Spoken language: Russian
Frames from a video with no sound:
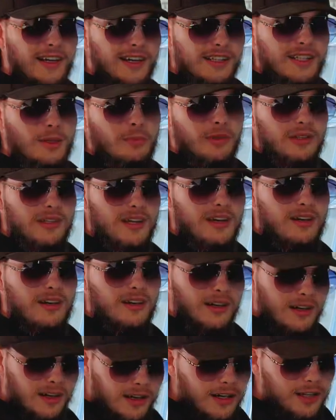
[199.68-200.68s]
это
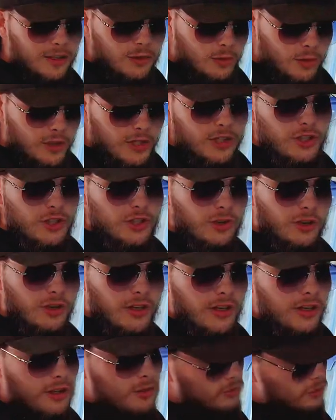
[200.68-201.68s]
подарок, который еще,
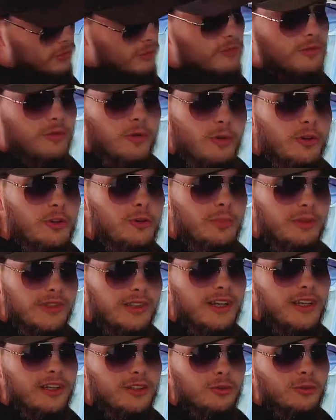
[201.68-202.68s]
ну, вроде бы
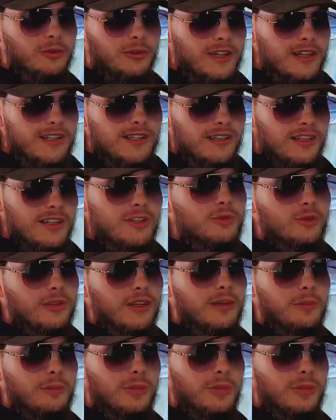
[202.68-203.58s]
на ходу, раз она сюда